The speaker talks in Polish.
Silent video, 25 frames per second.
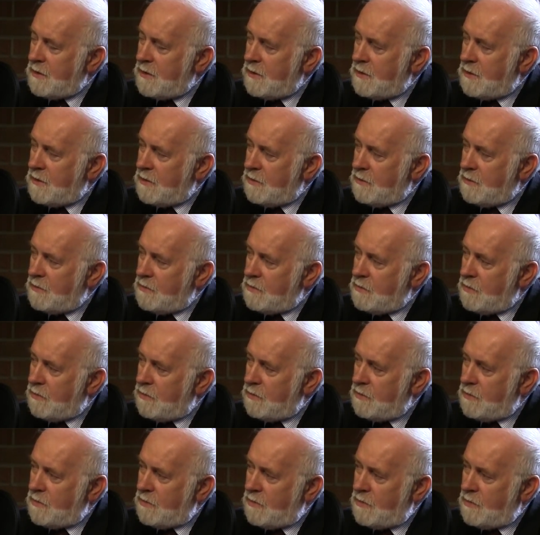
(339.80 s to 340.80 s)
E, no
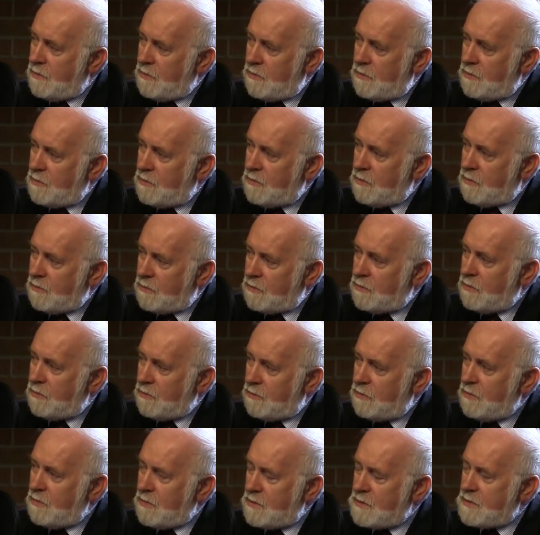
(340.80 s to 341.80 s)
i to, to,
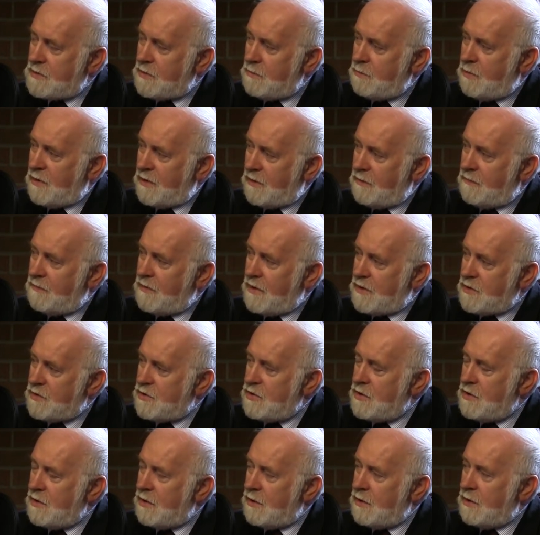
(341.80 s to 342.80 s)
to jest chyba
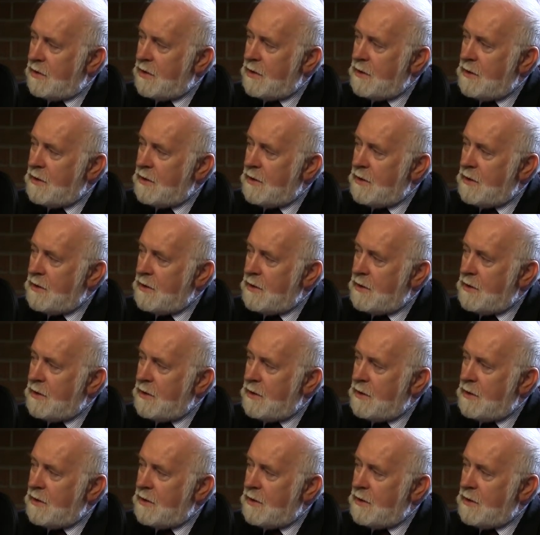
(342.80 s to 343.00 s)
ważne.